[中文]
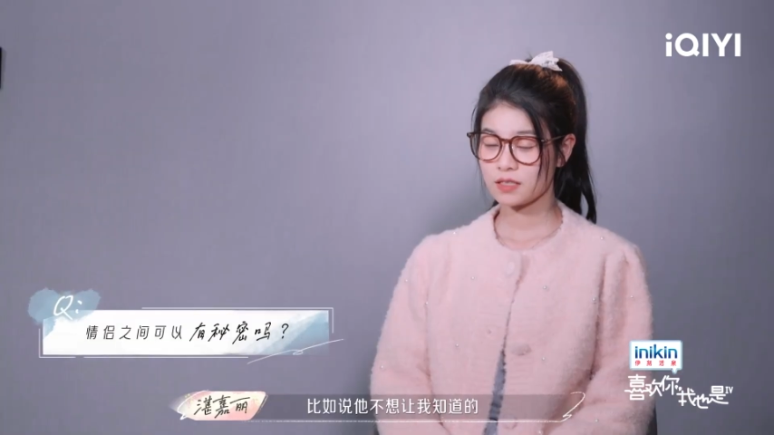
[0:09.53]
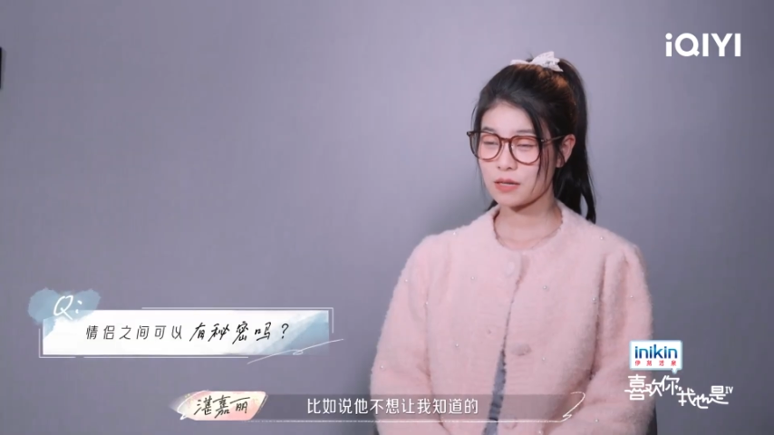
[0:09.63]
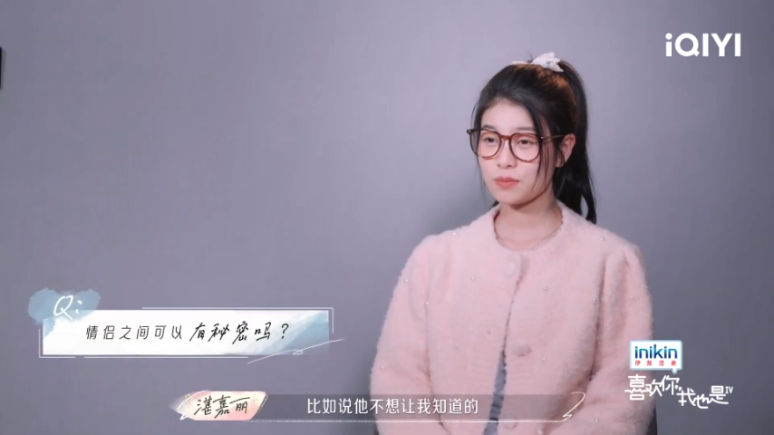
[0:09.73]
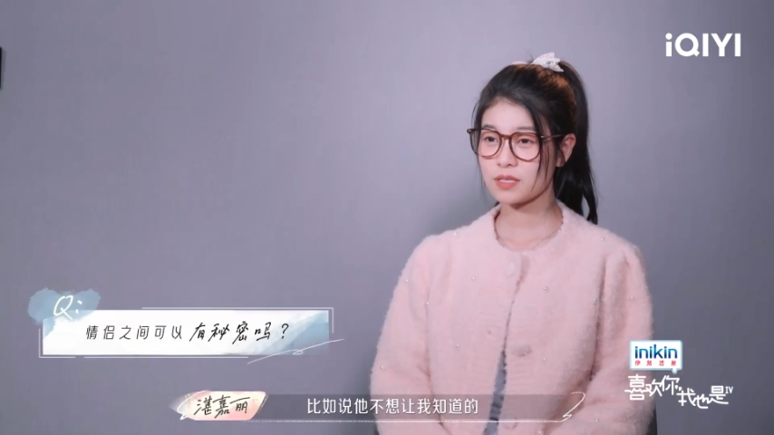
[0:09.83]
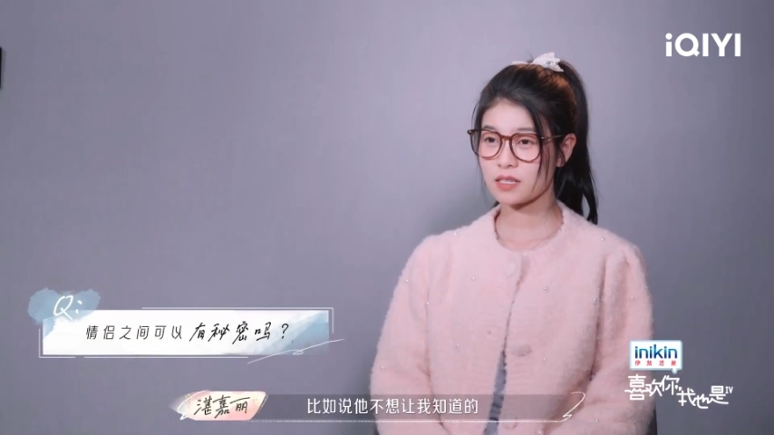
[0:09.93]

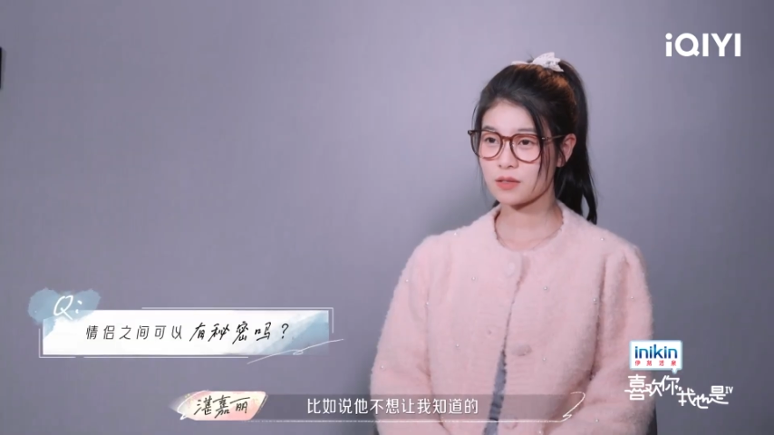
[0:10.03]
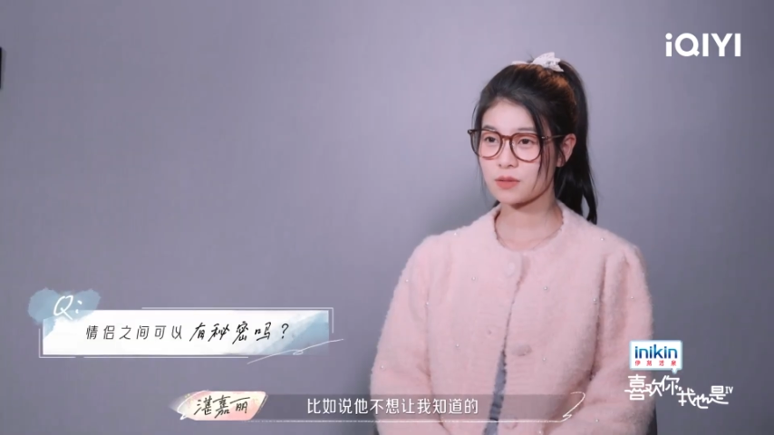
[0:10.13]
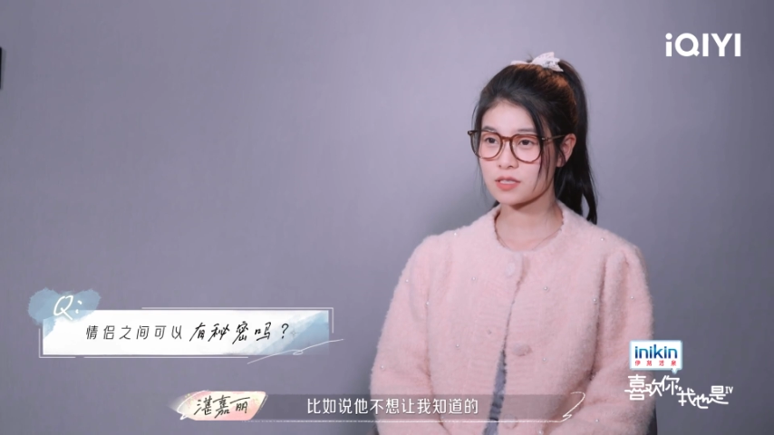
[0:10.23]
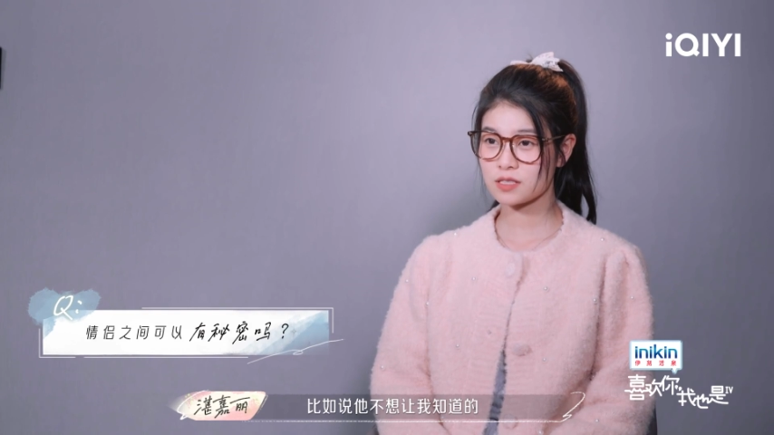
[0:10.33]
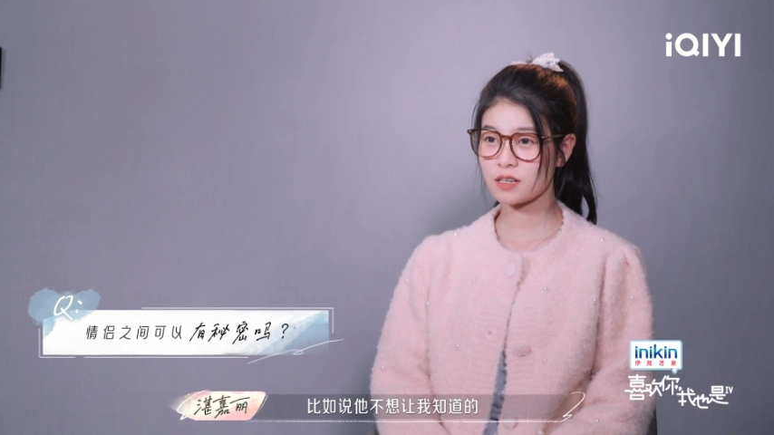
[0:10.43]
他不想
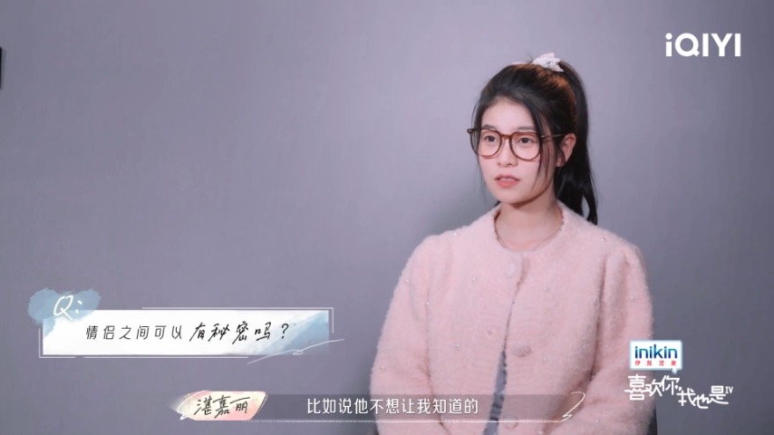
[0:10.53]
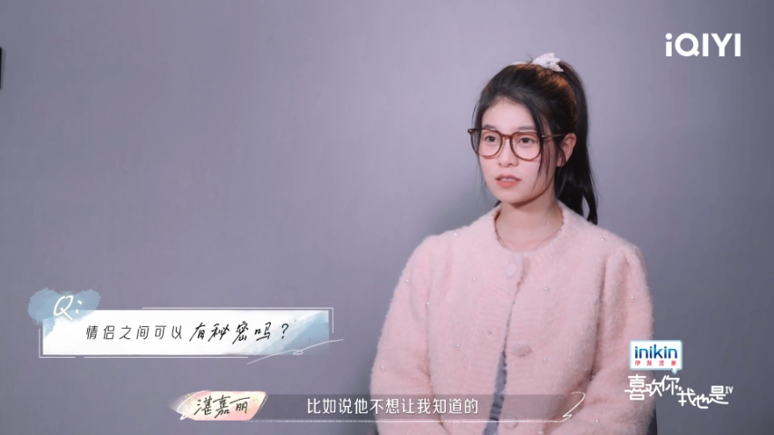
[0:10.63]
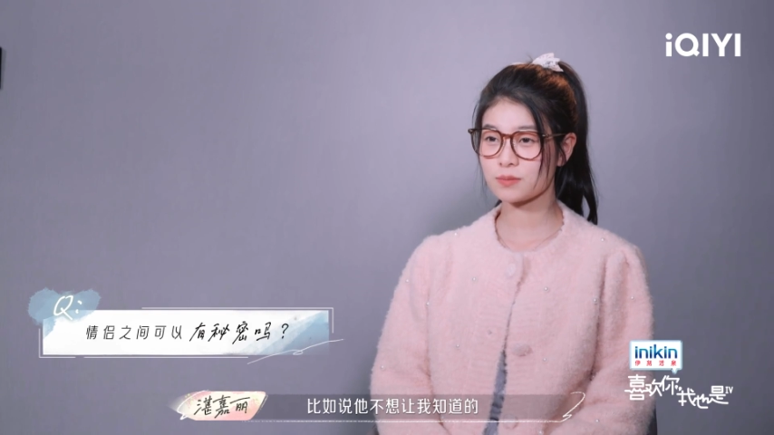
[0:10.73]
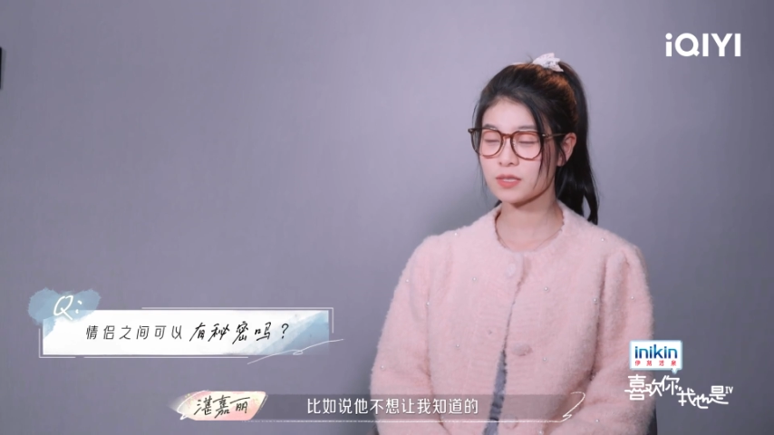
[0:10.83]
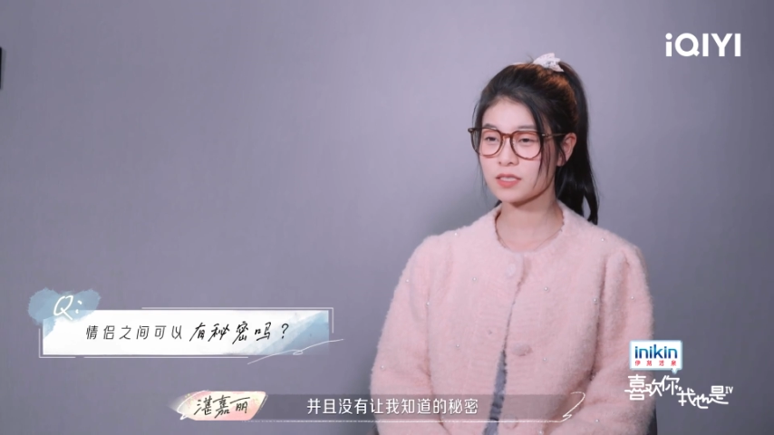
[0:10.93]
让我知道
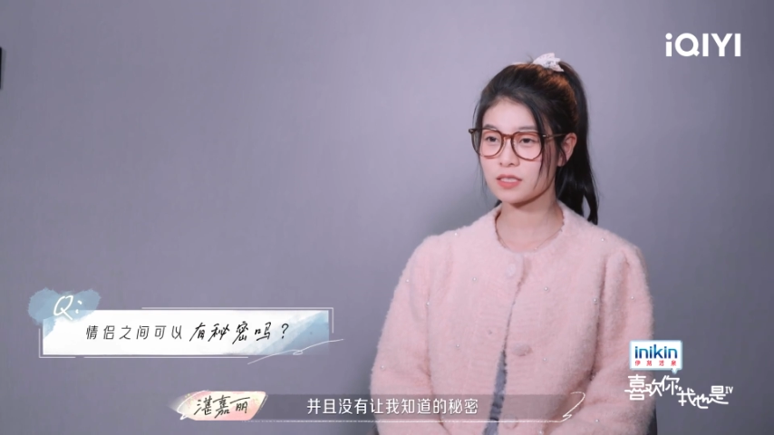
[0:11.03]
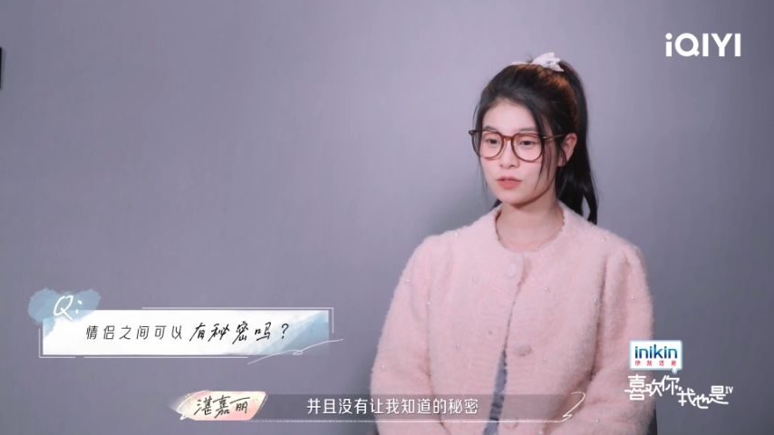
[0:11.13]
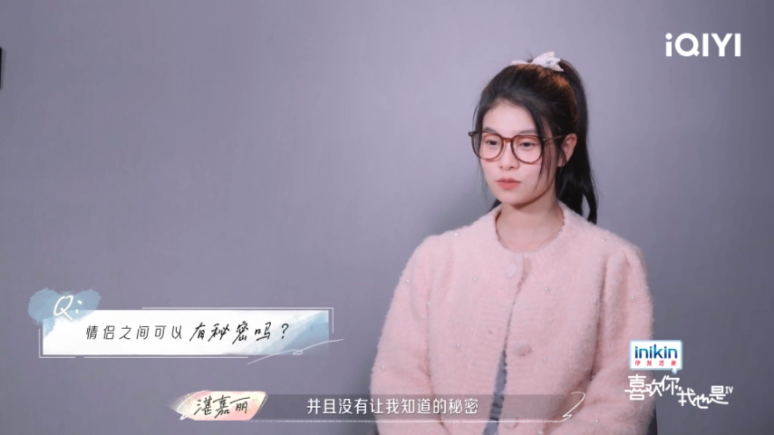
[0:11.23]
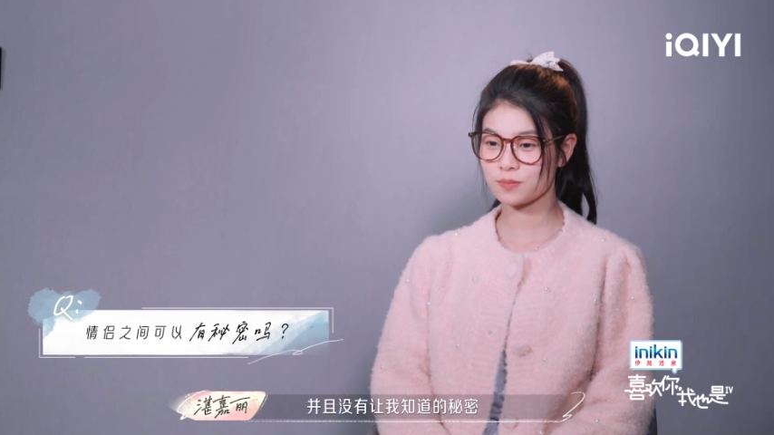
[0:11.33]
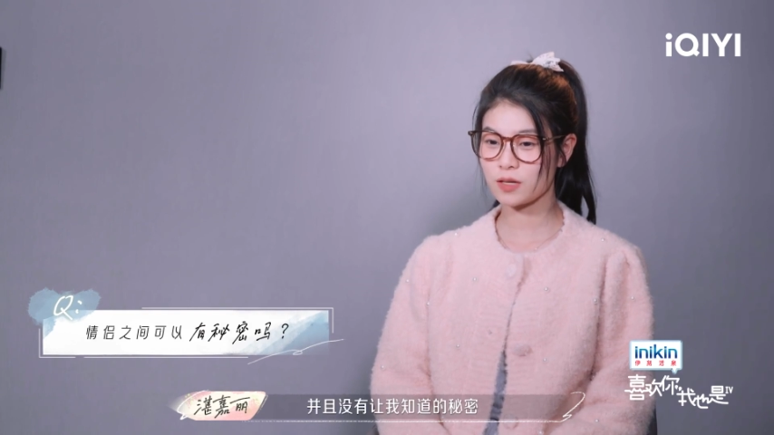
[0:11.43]
的，并
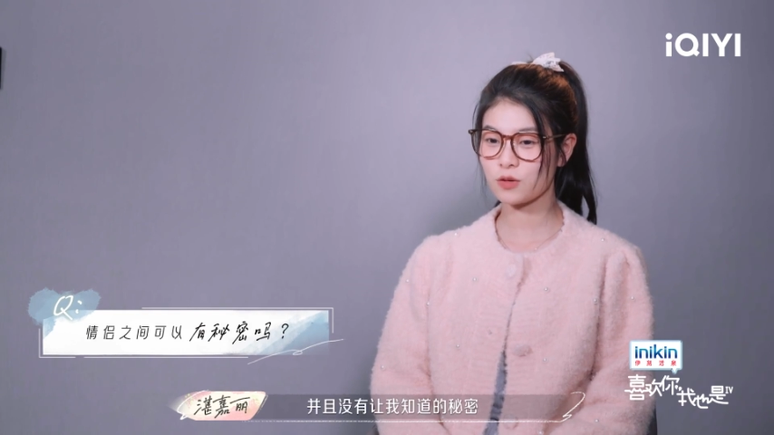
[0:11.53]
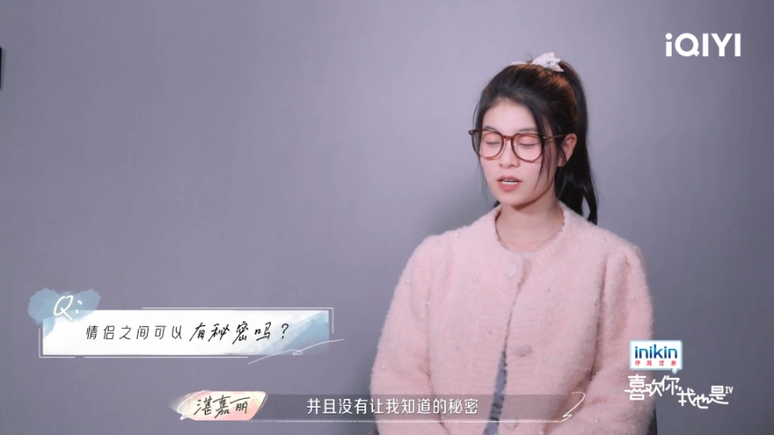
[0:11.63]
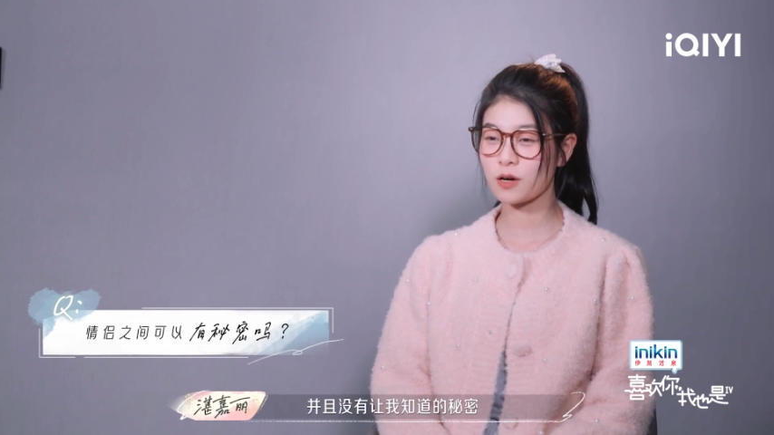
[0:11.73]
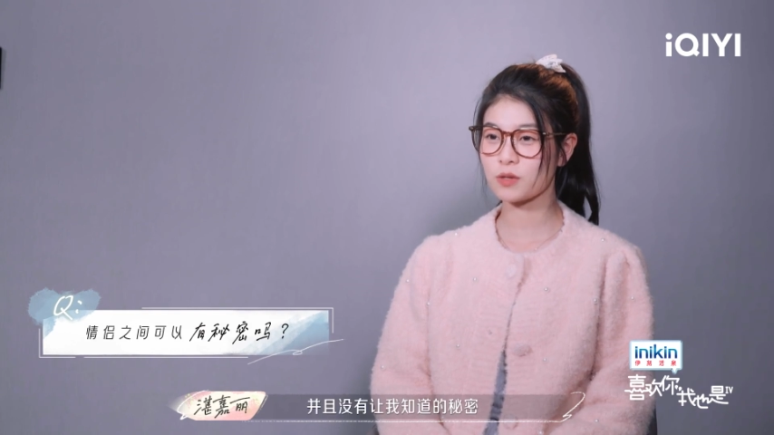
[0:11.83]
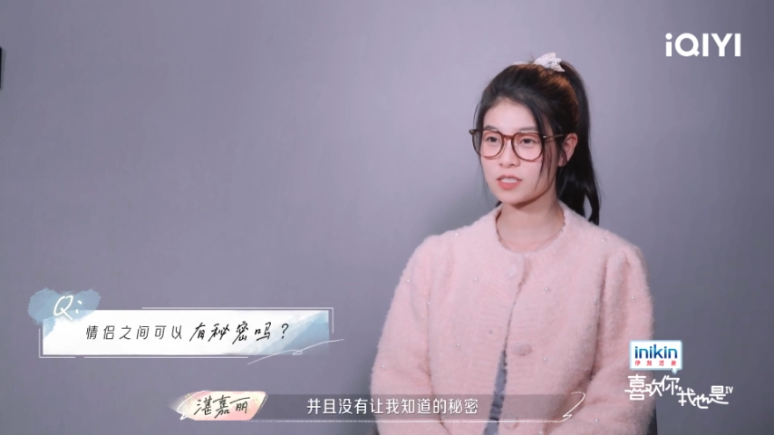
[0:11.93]
且没
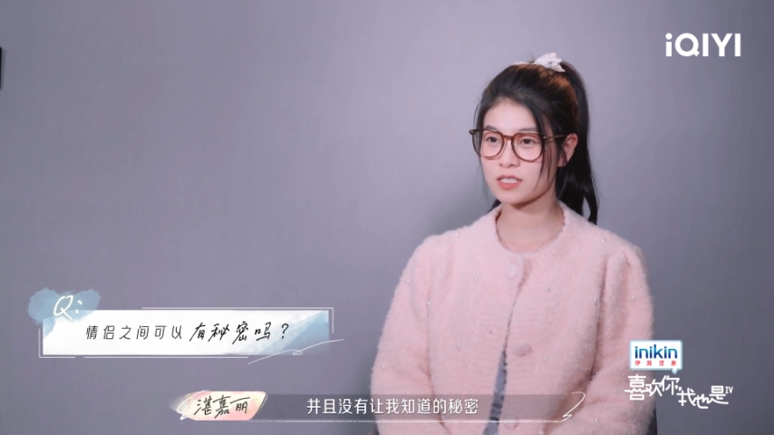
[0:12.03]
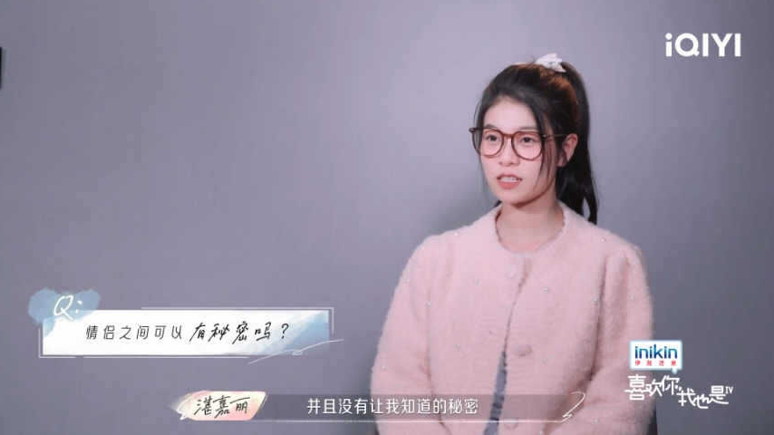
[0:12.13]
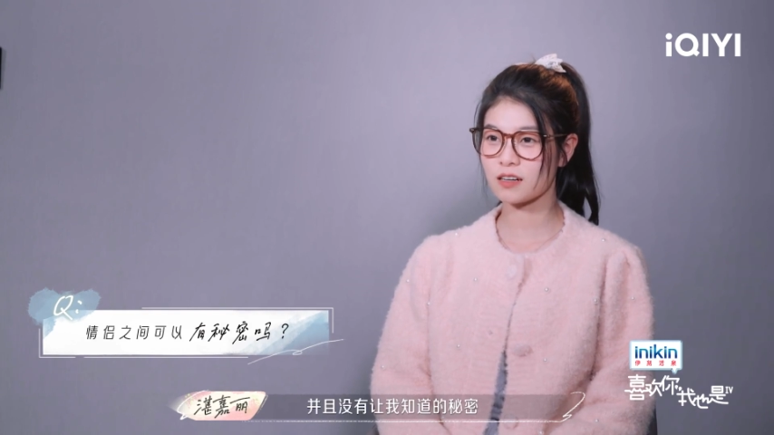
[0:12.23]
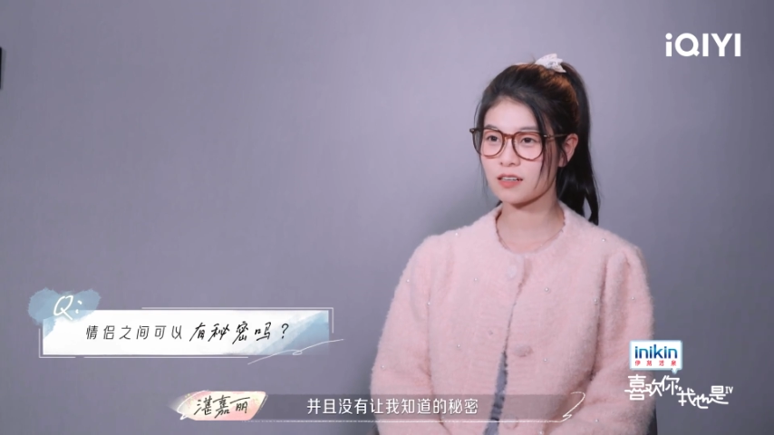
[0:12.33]
有让我知